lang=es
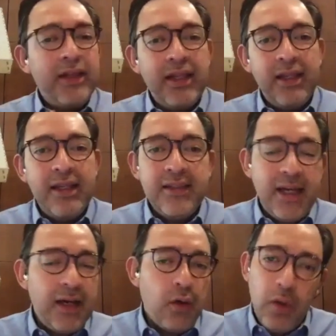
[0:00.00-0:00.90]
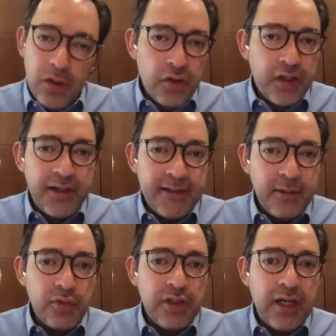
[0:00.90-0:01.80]
tendencia, cuando
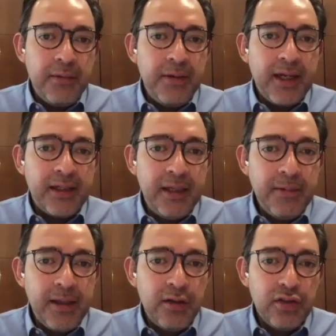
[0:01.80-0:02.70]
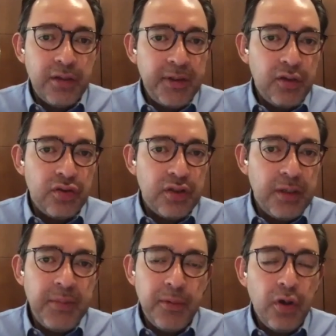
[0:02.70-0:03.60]
regresemos a la vida activa de los eventos en
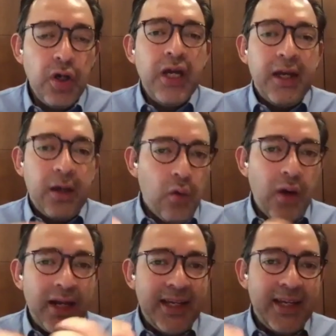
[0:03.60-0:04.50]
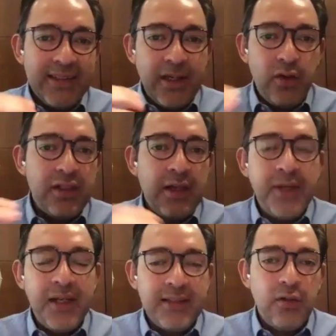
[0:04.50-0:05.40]
vivo, ¿cuál crees que hoy también ha
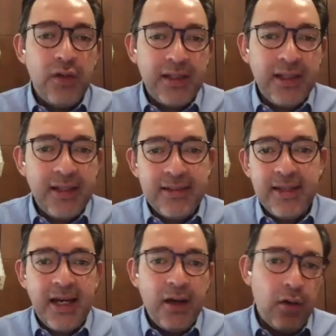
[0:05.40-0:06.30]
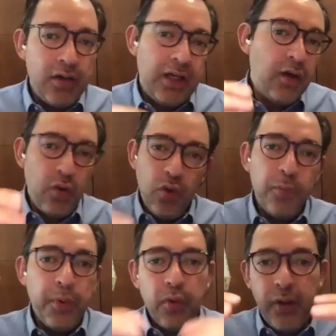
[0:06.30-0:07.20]
sido una tendencia en grupo
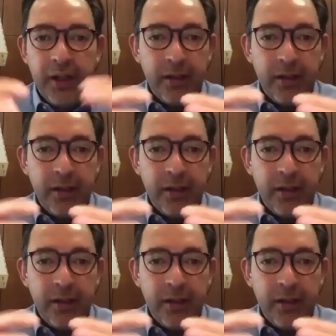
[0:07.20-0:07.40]
o en